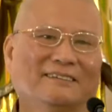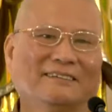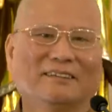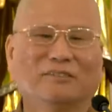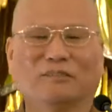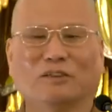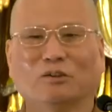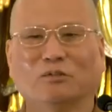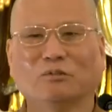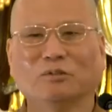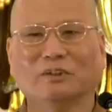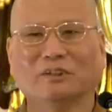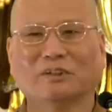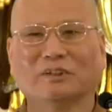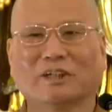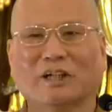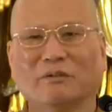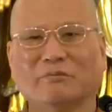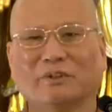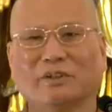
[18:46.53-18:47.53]
那么我
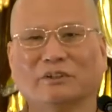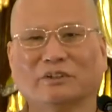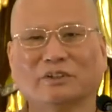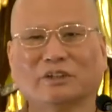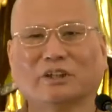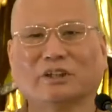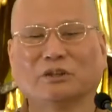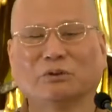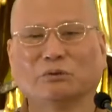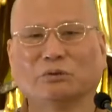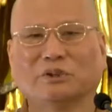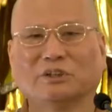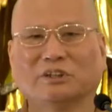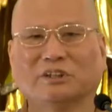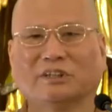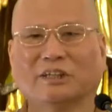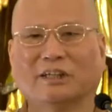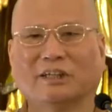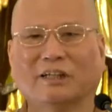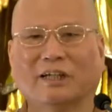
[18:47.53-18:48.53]
们还没有深入之
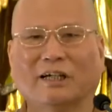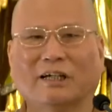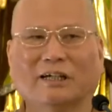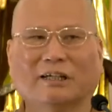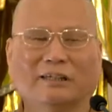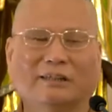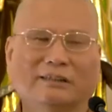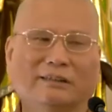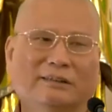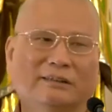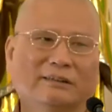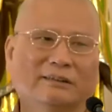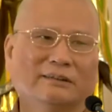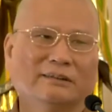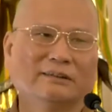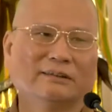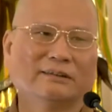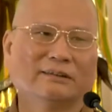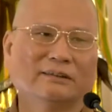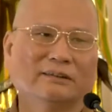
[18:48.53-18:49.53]
前呢，
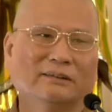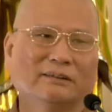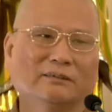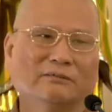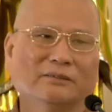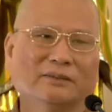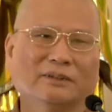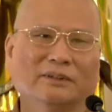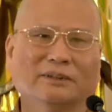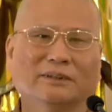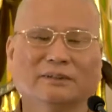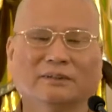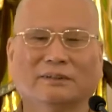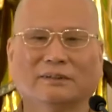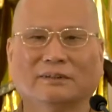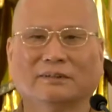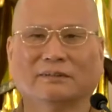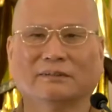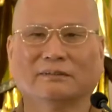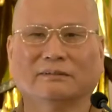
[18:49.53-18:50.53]
我们这
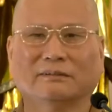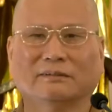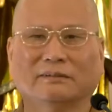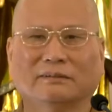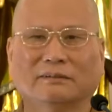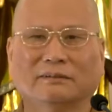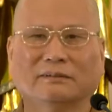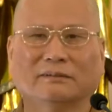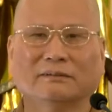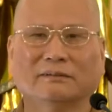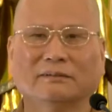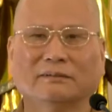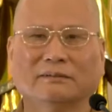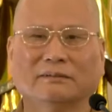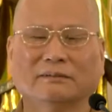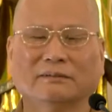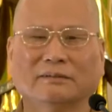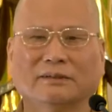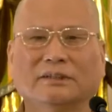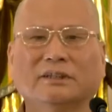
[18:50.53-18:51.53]
个。
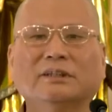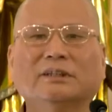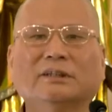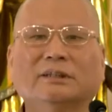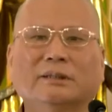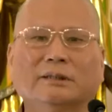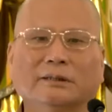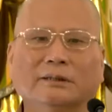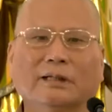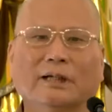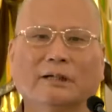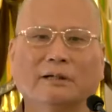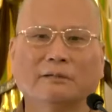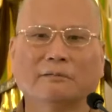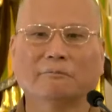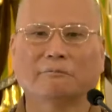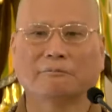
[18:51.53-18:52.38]
心得啊，